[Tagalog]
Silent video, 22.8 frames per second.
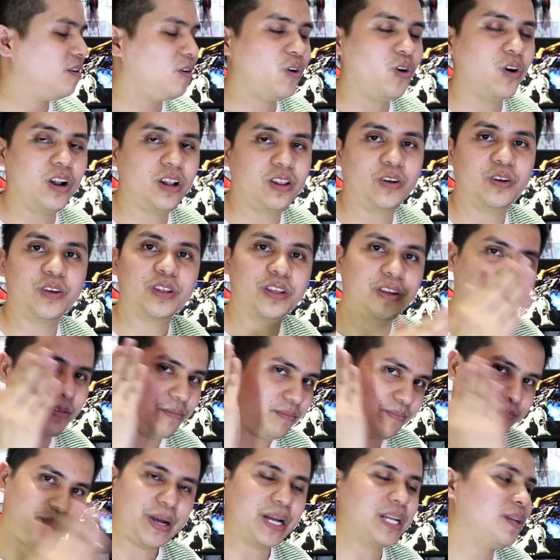Although
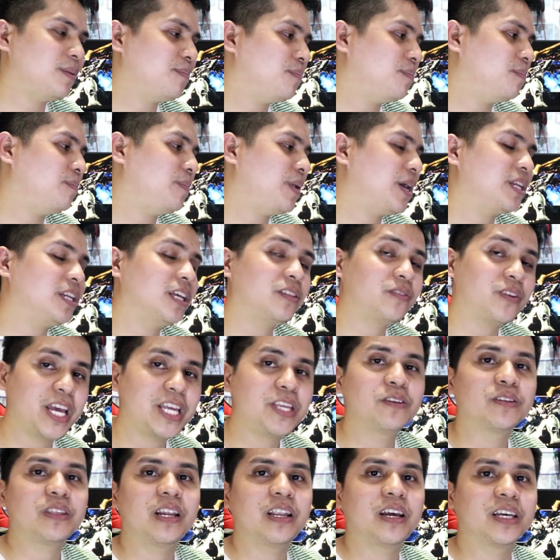pag na, pag na try
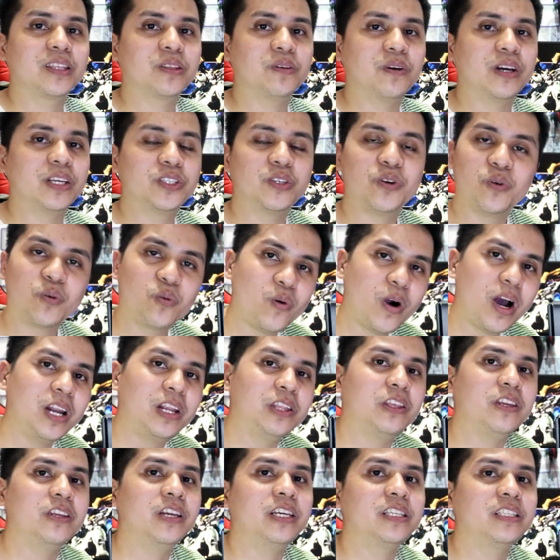nyo talaga to guys, yung
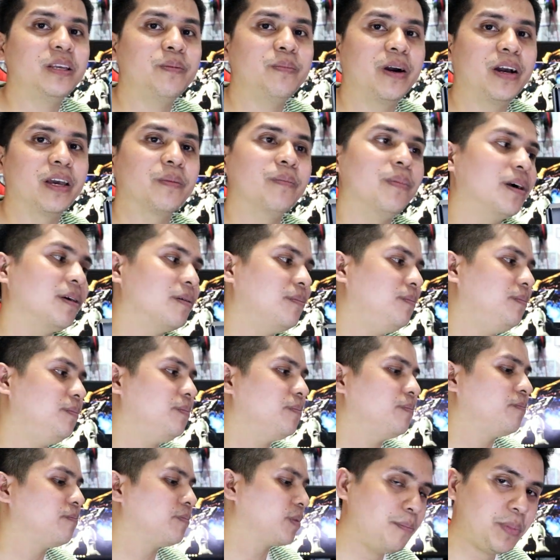quality niya is ibang iba.
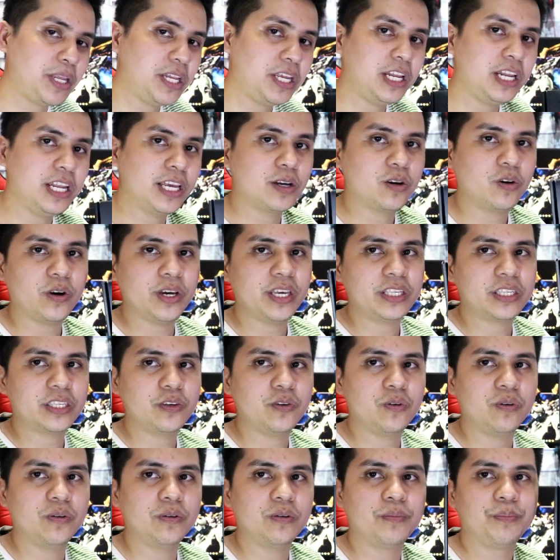Pinili ko is
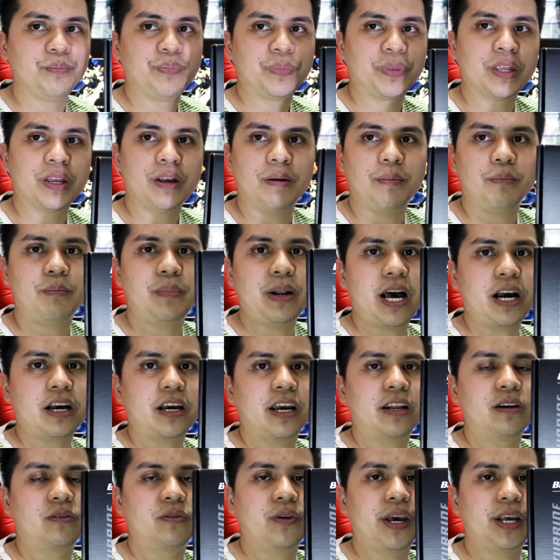yung black
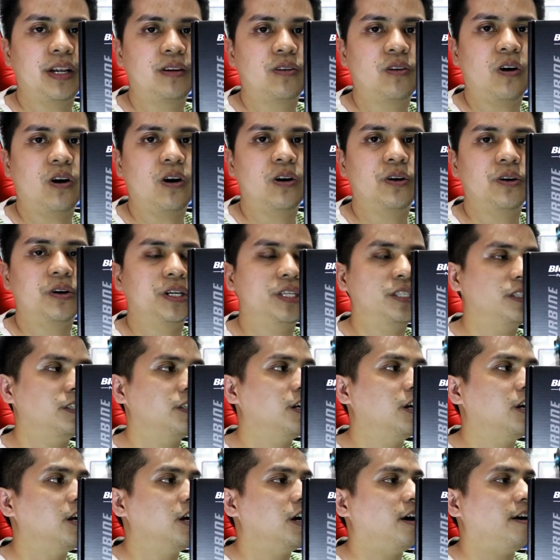and red colors.
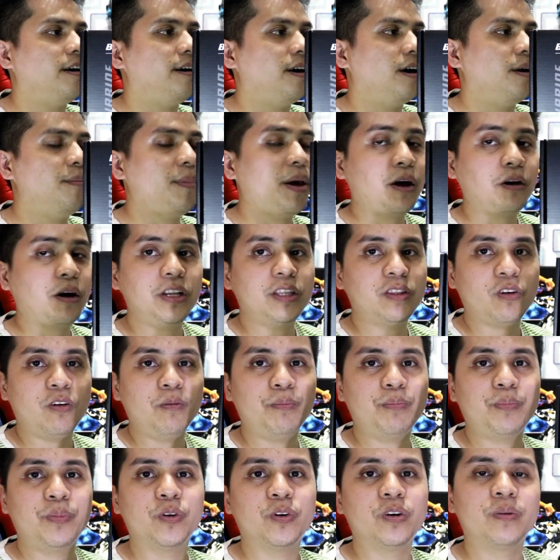Uh, meron
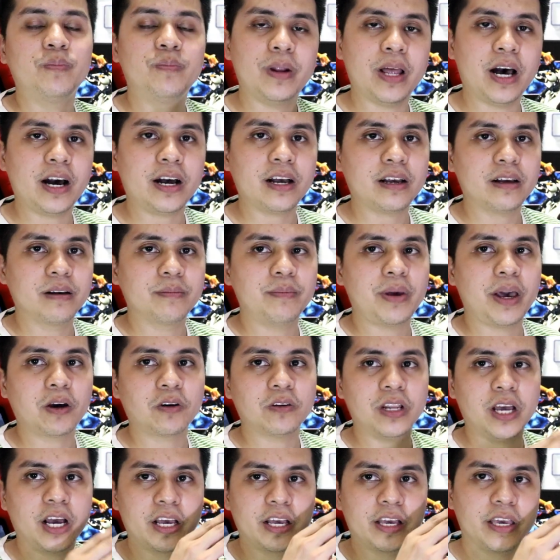itong pure black,
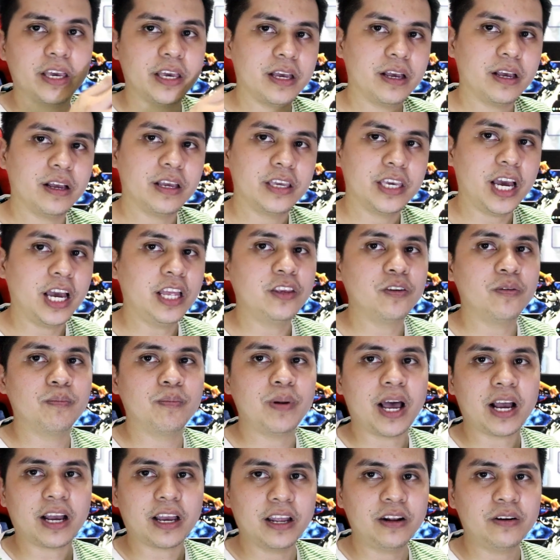meron ng yan yung
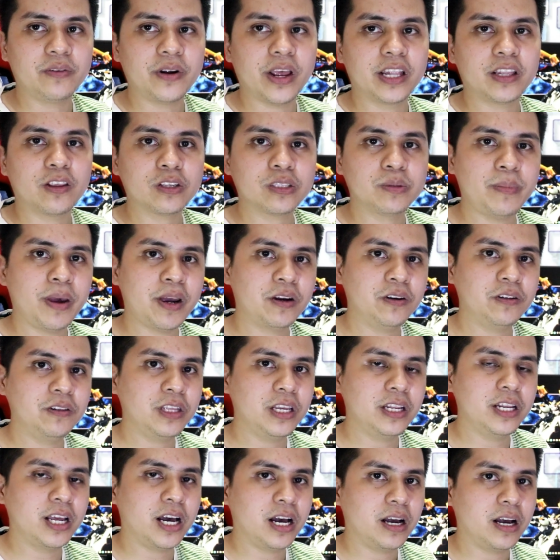black and red, tapos meron
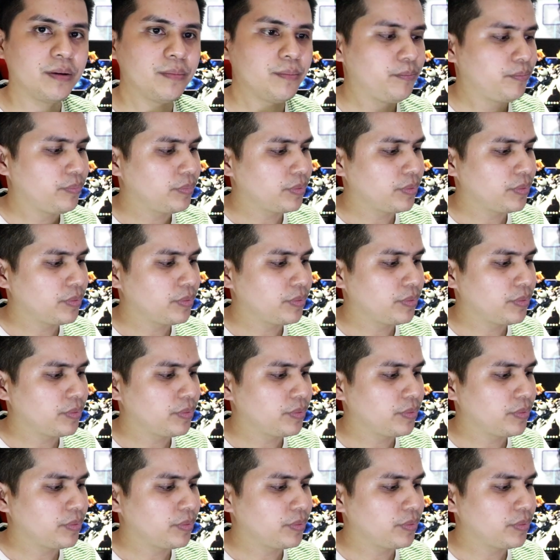din ng